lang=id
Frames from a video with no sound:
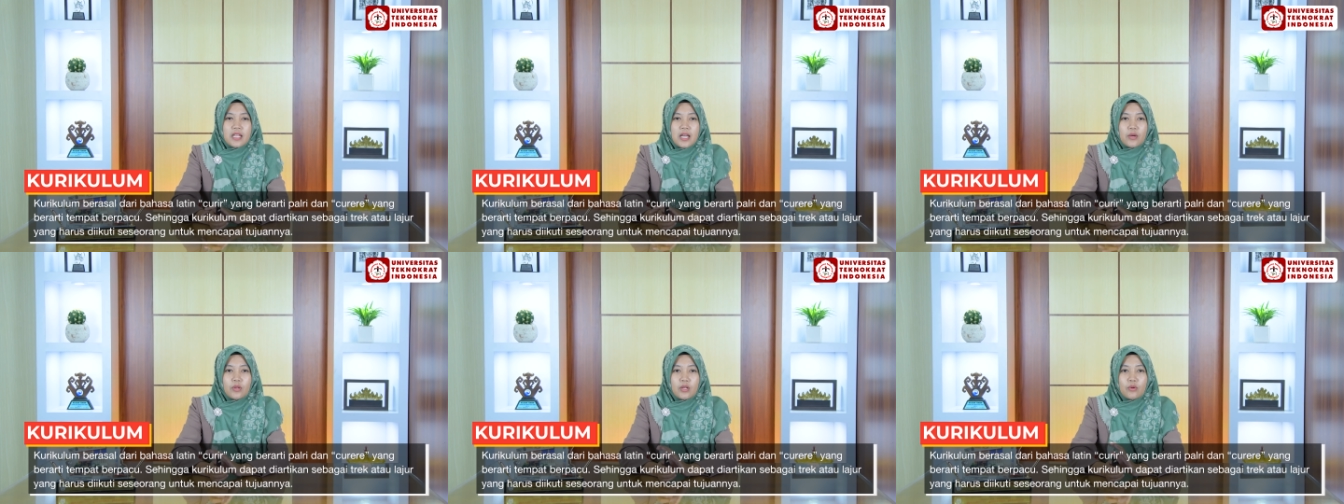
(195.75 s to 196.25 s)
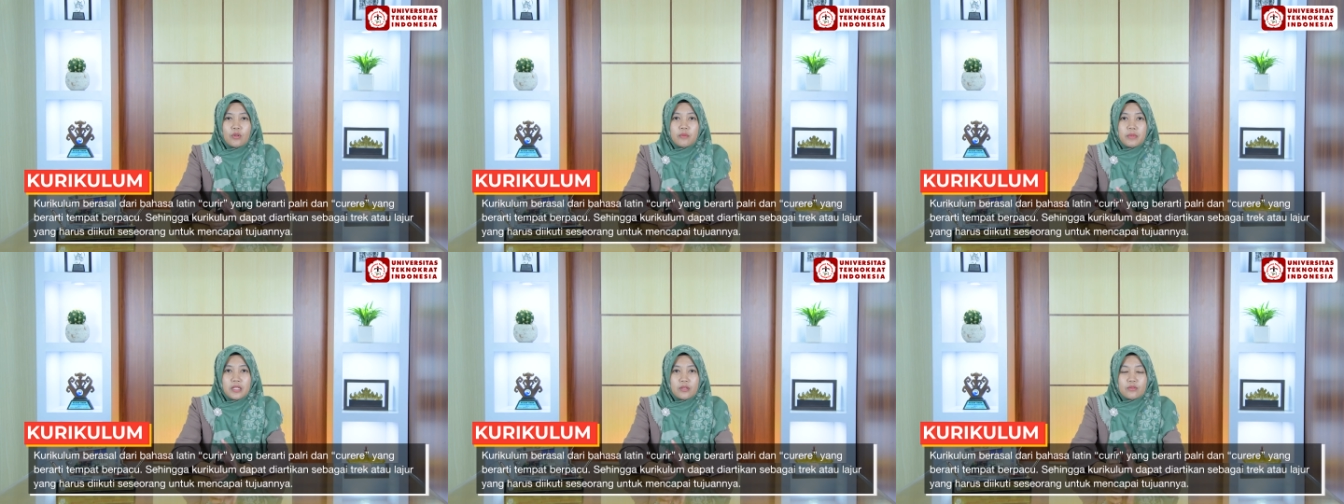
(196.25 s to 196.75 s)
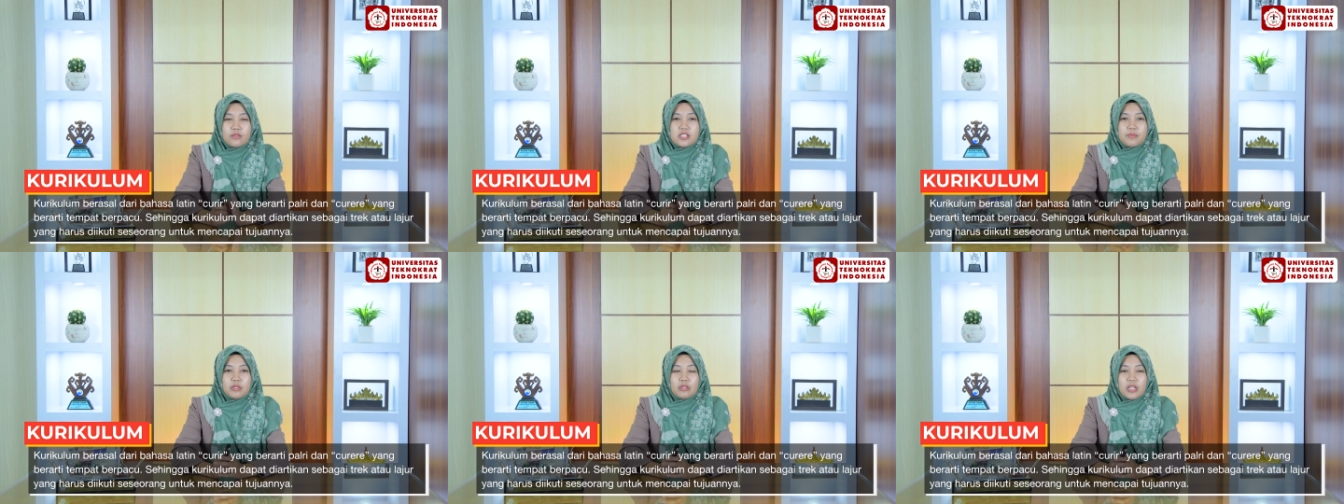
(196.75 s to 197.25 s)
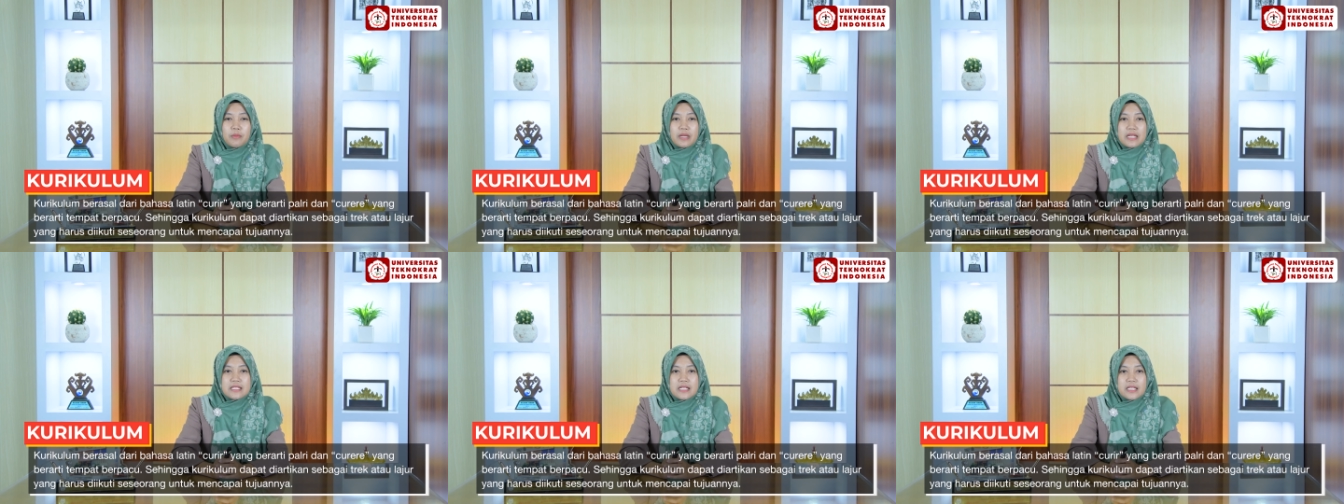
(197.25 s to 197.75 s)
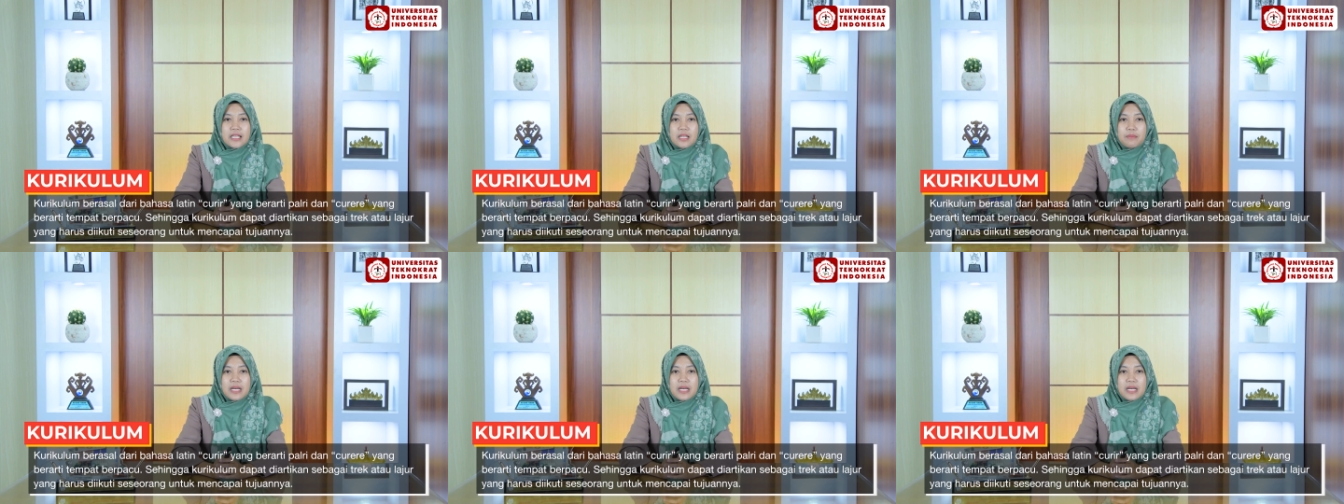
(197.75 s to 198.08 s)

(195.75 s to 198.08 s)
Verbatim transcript: Nah, kurikulum itu sebetulnya berasal dari